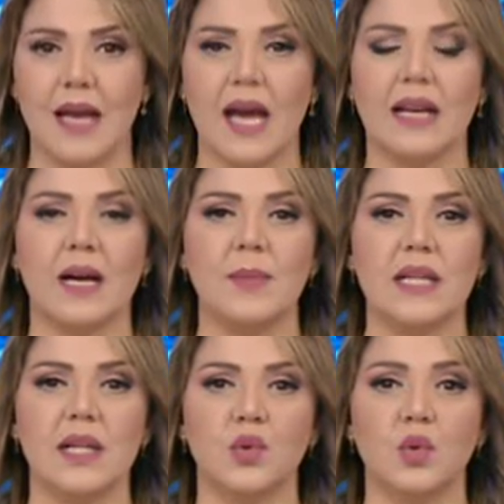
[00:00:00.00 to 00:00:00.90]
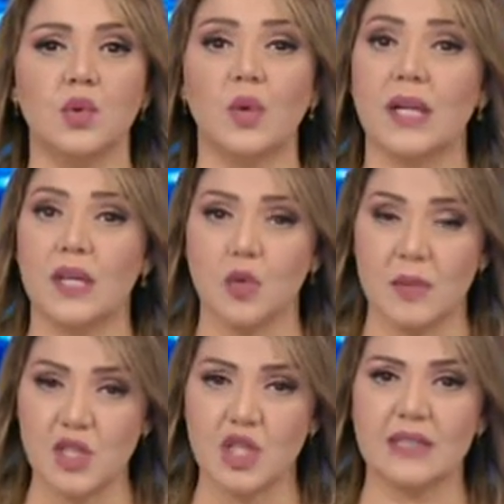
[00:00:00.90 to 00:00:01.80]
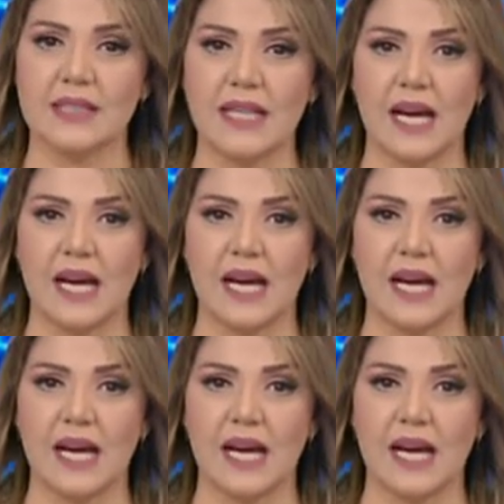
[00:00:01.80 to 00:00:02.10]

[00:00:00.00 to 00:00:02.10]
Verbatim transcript: العملية تؤكد من جديد